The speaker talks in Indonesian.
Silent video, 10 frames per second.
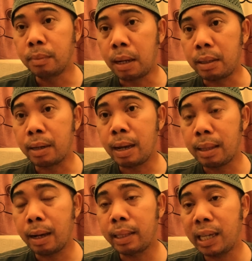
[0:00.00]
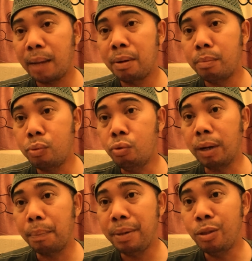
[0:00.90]
Dan ternyata ketika
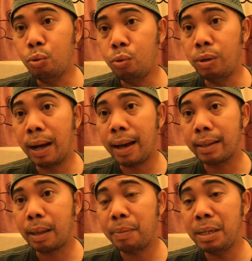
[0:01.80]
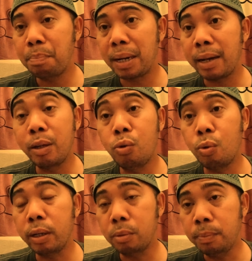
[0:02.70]
membuka pintu gudang harta penyimpanannya di
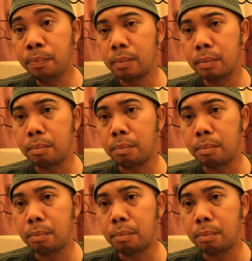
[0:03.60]
gunung itu,